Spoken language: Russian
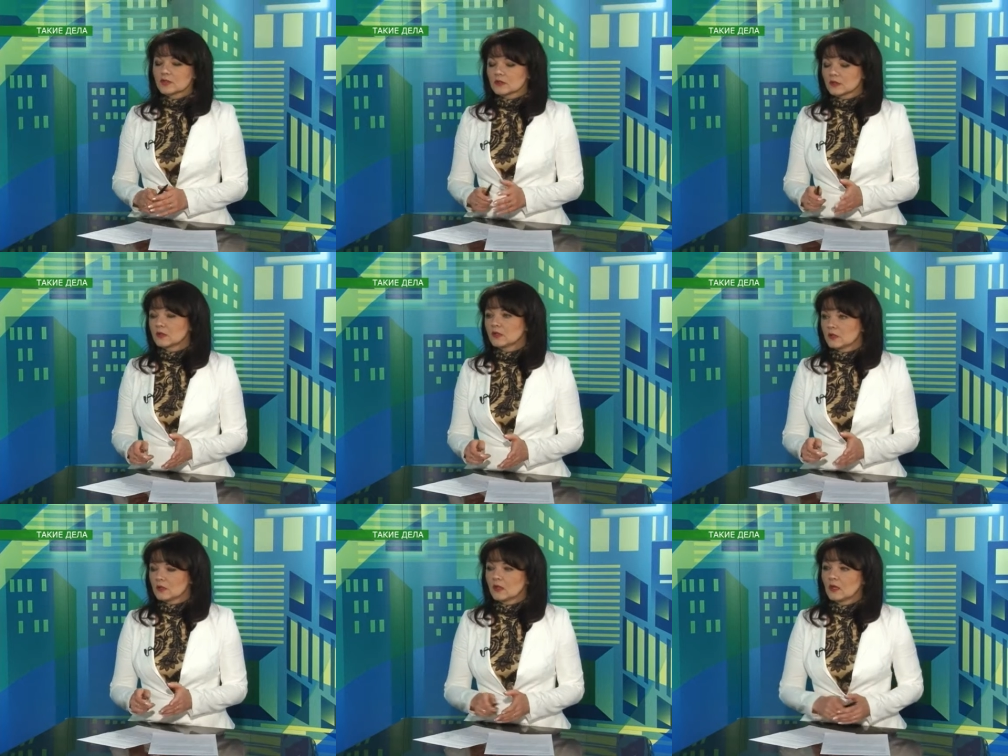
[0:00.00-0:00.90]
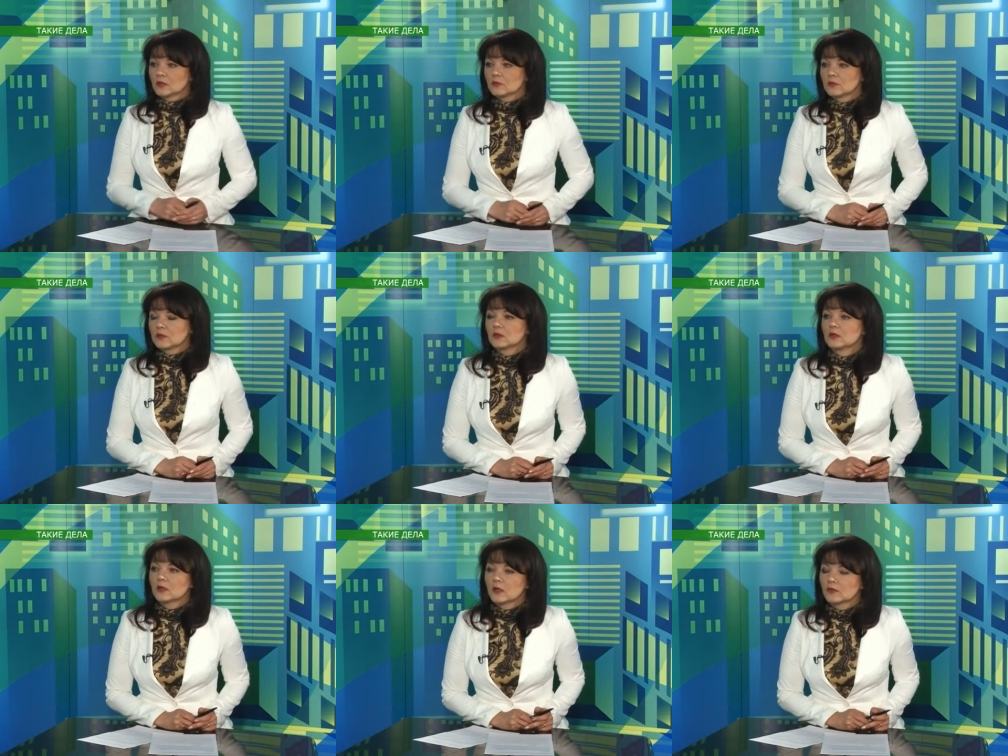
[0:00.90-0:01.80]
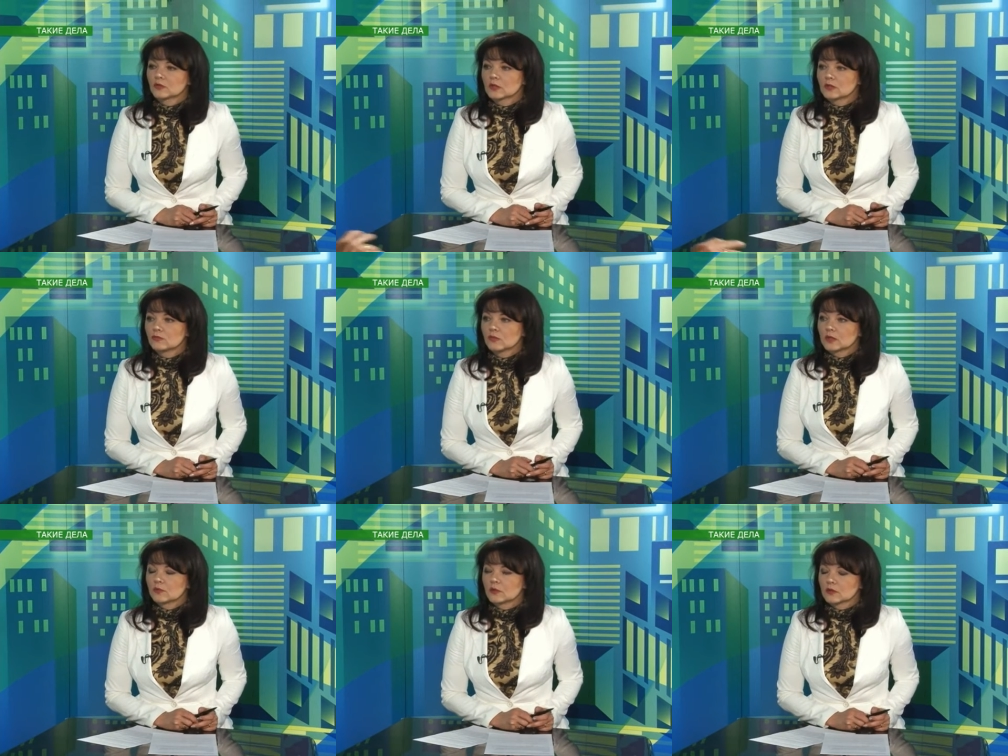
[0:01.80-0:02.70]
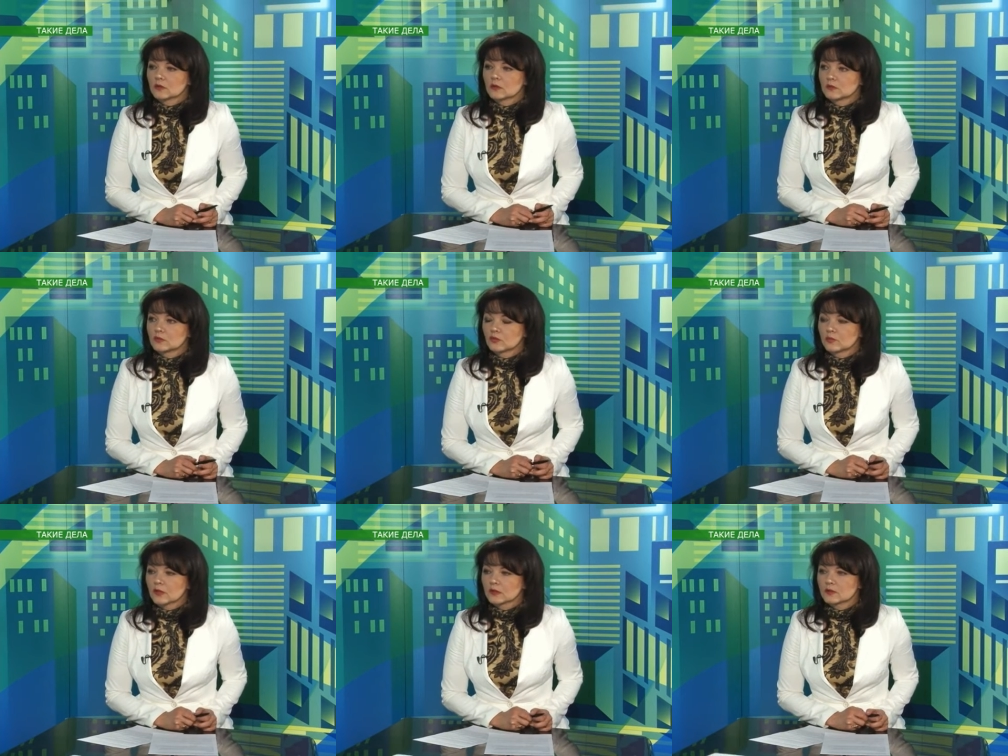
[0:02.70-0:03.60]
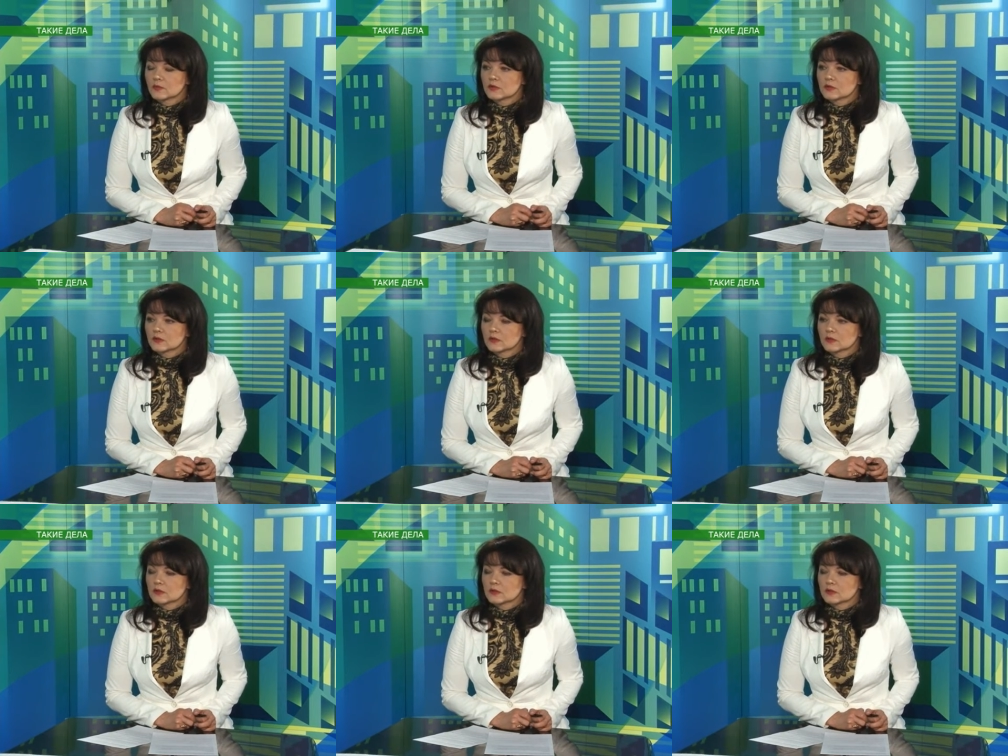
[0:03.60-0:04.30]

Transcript: есть критерии для, для вот отбора труб? Как это вообще делается?